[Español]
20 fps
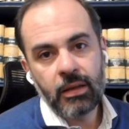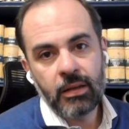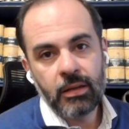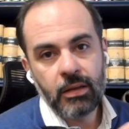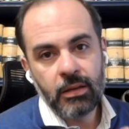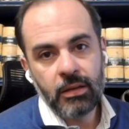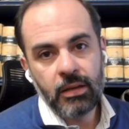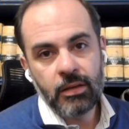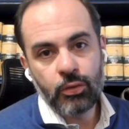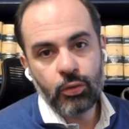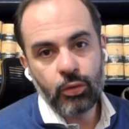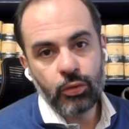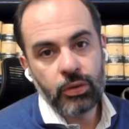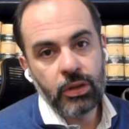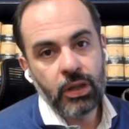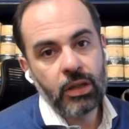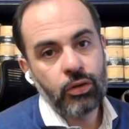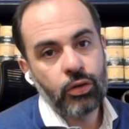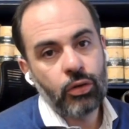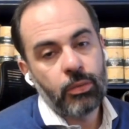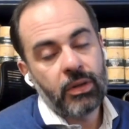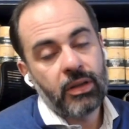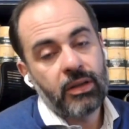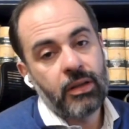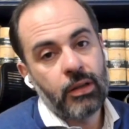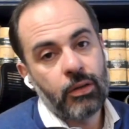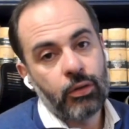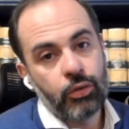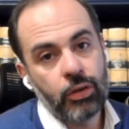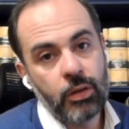que discutir sobre
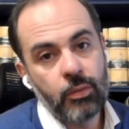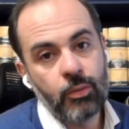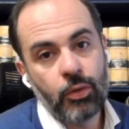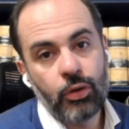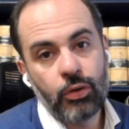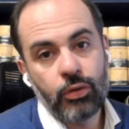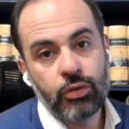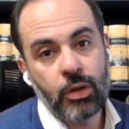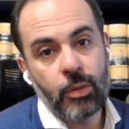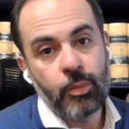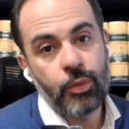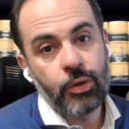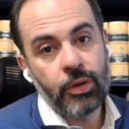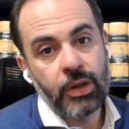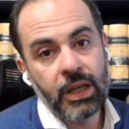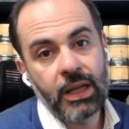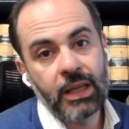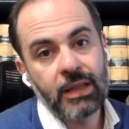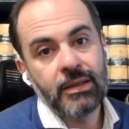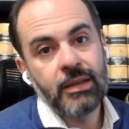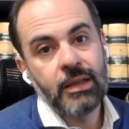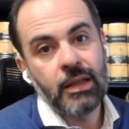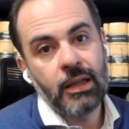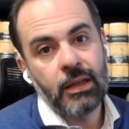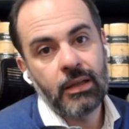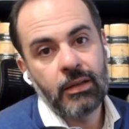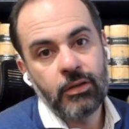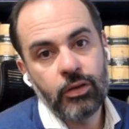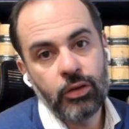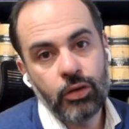si los símbolos se apoderan
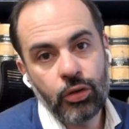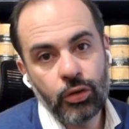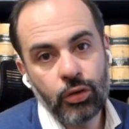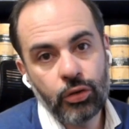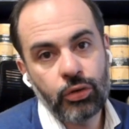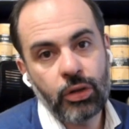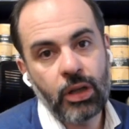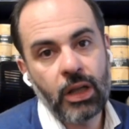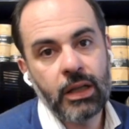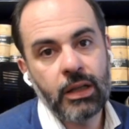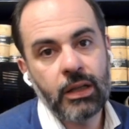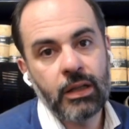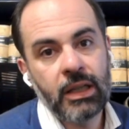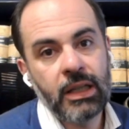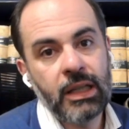silenciosa